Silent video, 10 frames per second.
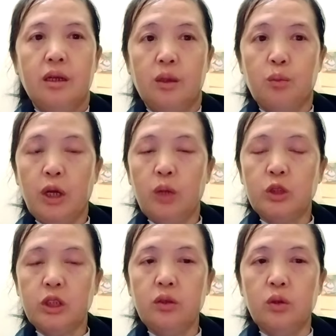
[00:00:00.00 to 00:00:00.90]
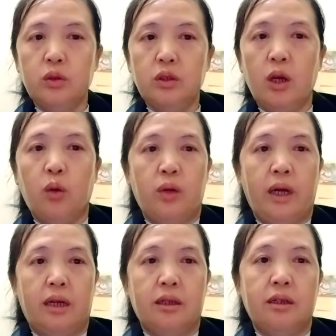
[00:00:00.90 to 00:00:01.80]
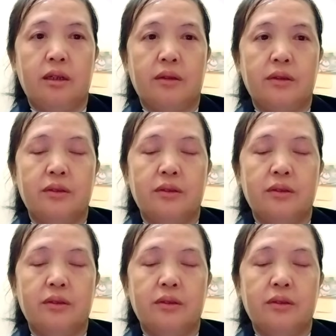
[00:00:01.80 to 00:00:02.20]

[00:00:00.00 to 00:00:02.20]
nếu mua lúc xia nhún nhỏng hàng nè